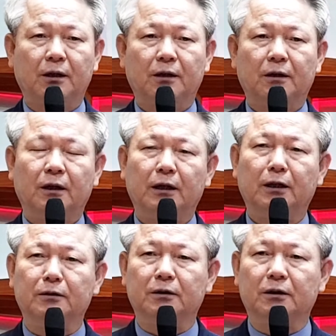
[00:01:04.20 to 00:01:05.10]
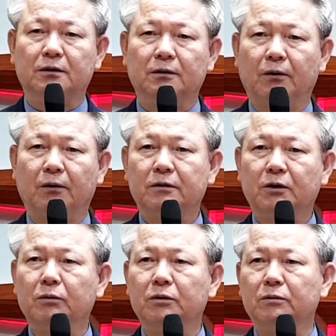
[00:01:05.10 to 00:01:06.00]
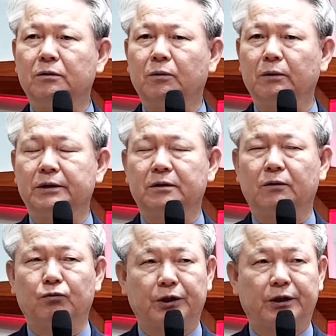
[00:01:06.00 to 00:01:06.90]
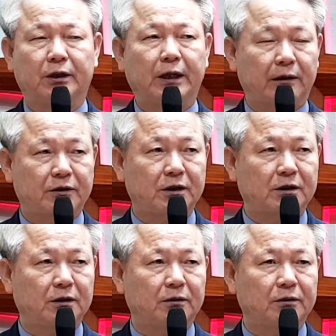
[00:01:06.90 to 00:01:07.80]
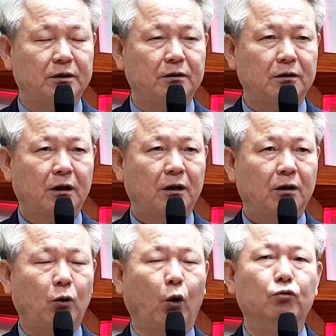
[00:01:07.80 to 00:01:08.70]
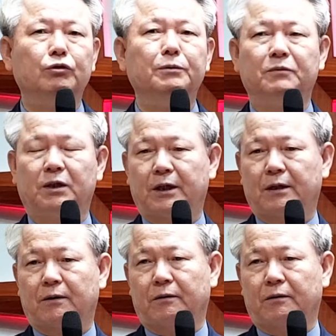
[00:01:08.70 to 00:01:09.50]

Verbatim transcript: 하나님께서 성경을 통해서 우리에게 가르치시는 것은 거룩입니다. 거룩.